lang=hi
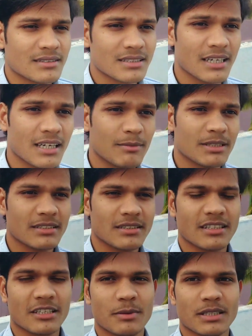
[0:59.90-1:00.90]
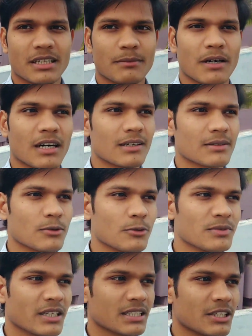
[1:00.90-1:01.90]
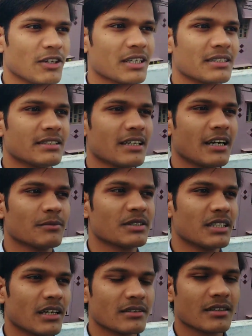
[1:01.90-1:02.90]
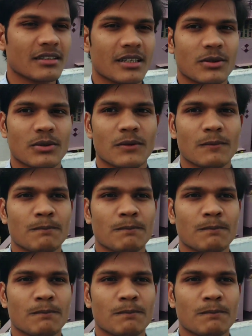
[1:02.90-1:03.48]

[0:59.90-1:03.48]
छः बजे से दस बजे तक बाहर घूम सकते हो या किसी काम से जा सकते हो